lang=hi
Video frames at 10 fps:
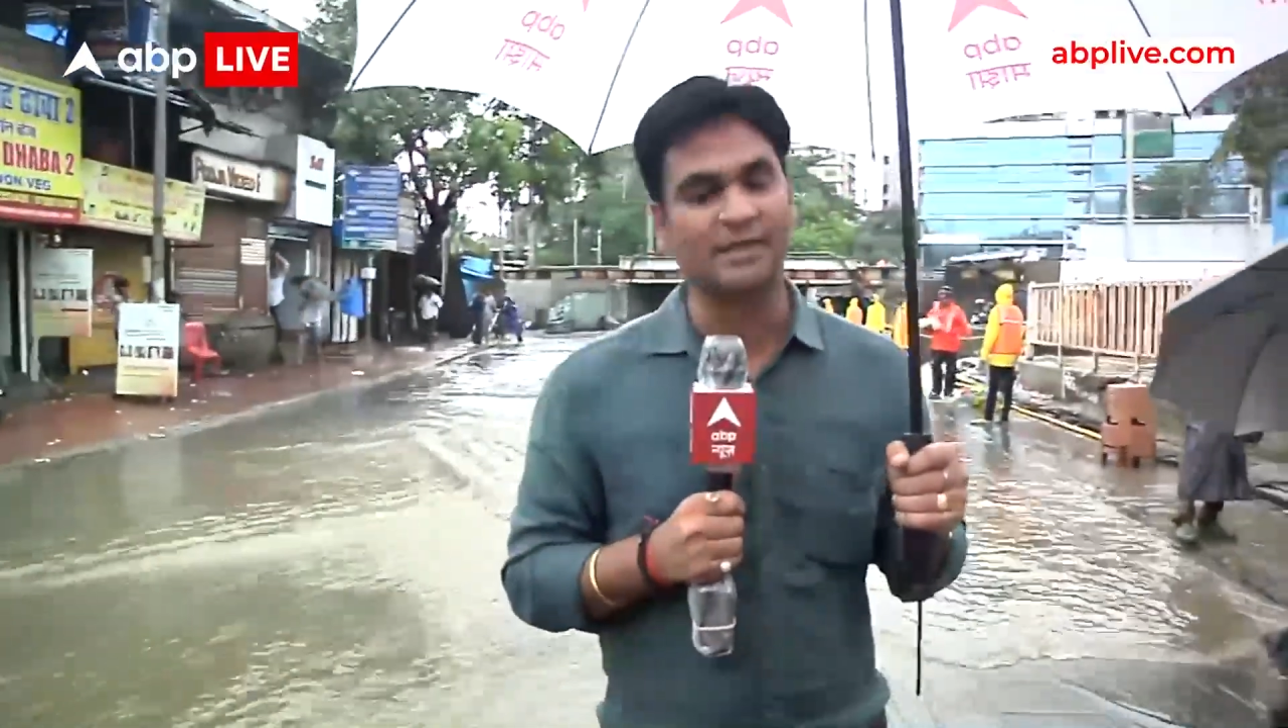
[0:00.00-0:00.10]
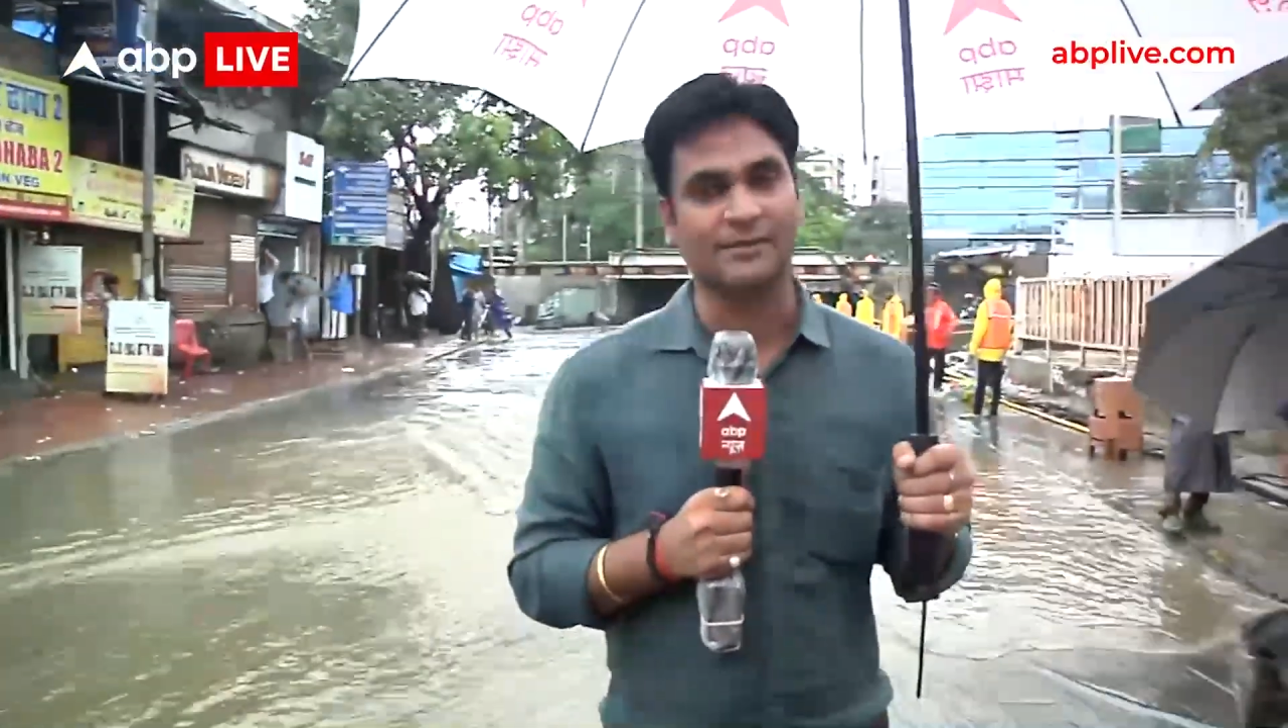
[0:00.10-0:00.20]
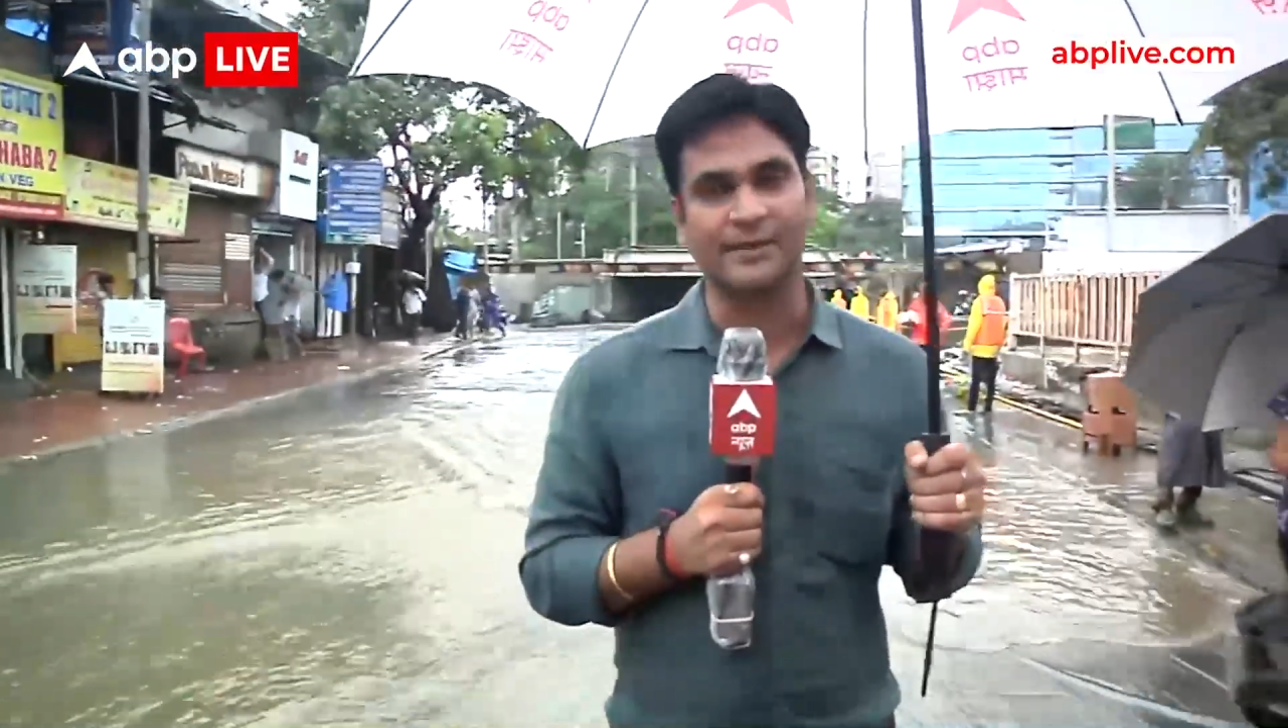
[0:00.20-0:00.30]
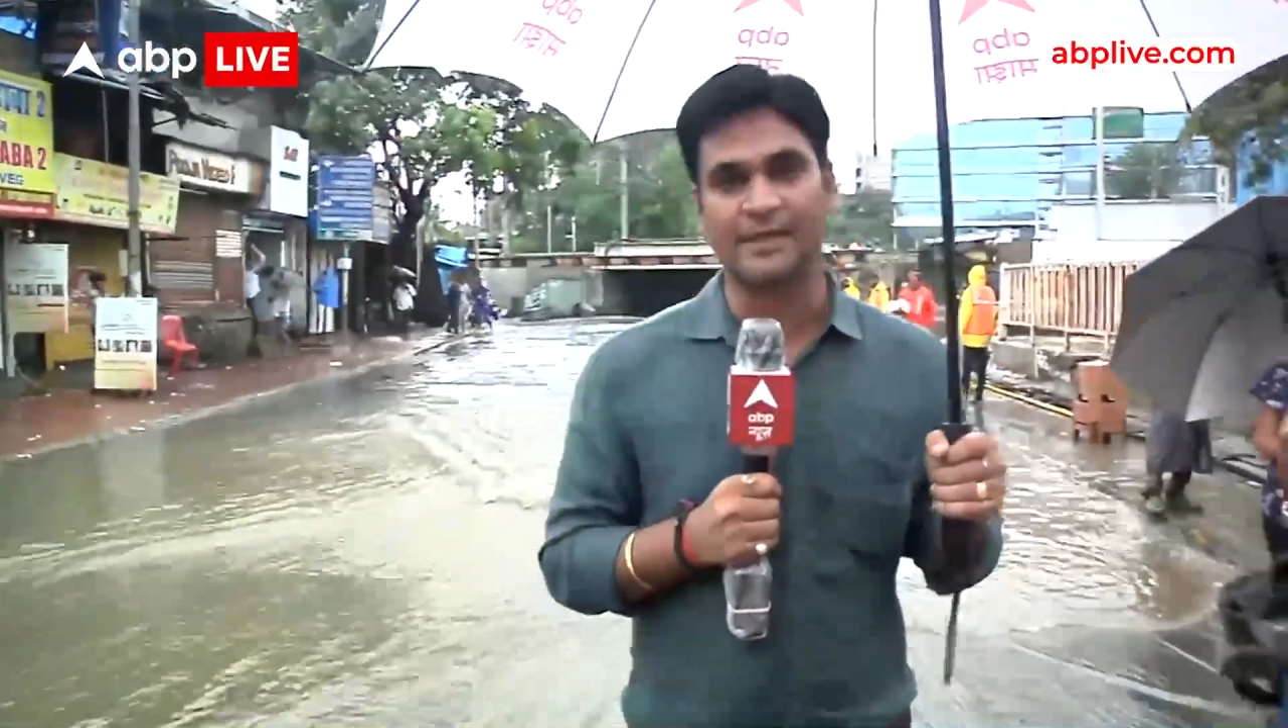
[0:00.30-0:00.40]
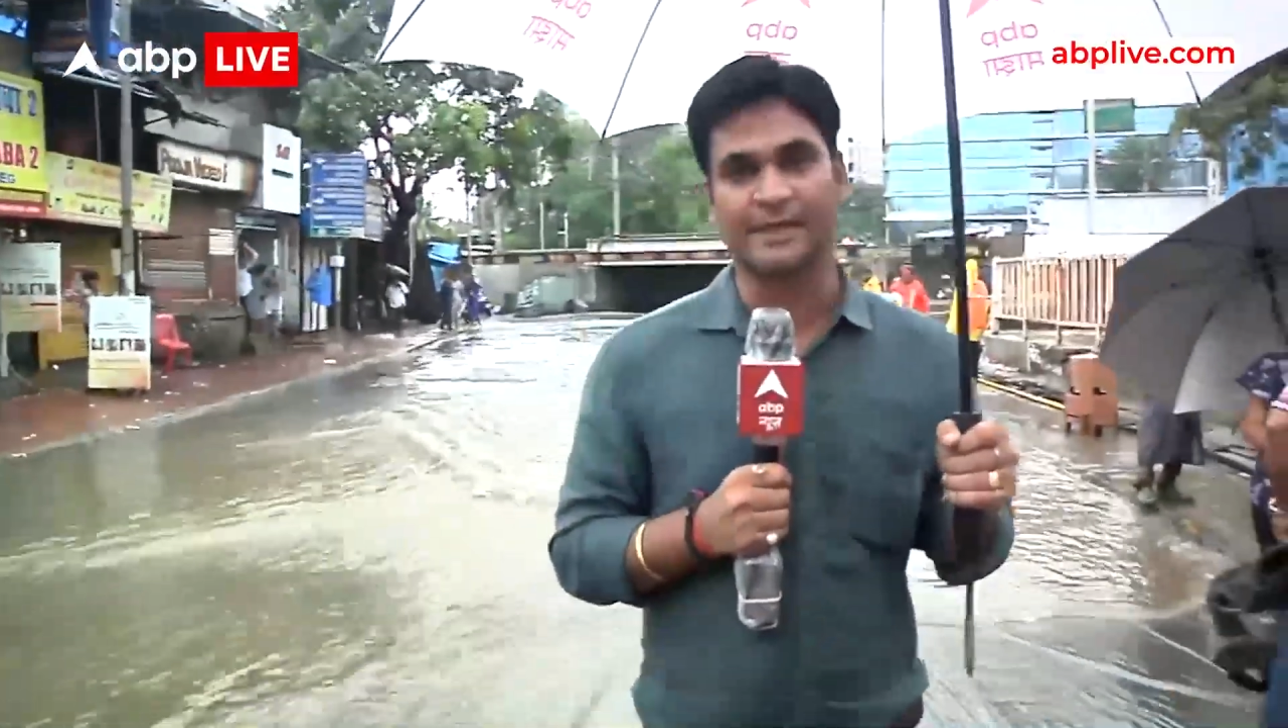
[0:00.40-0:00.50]

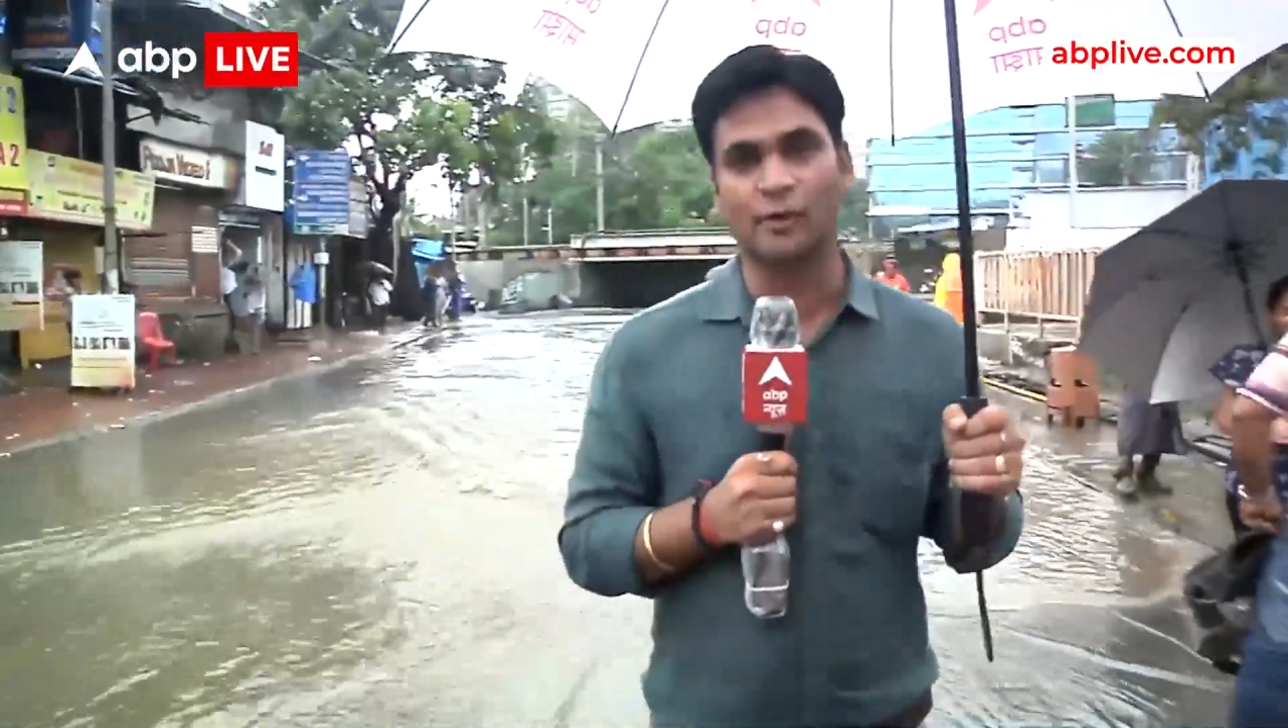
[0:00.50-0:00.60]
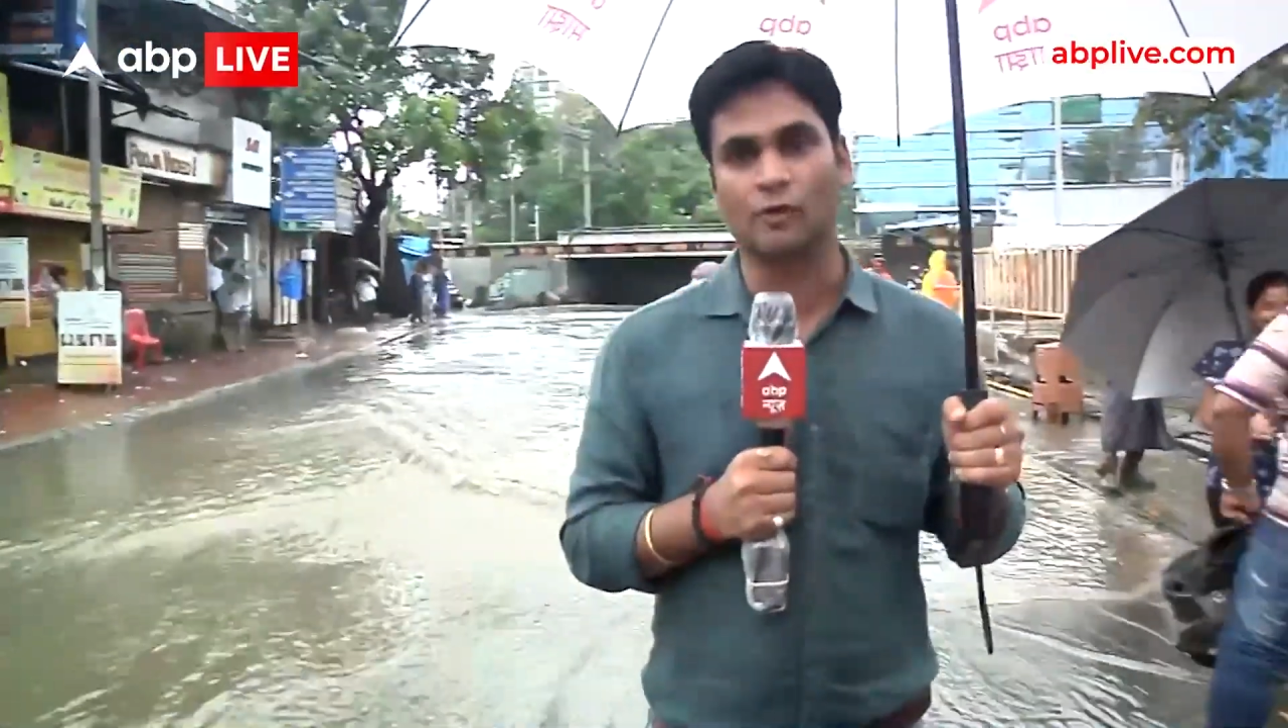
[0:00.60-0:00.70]
तस्वीर देखने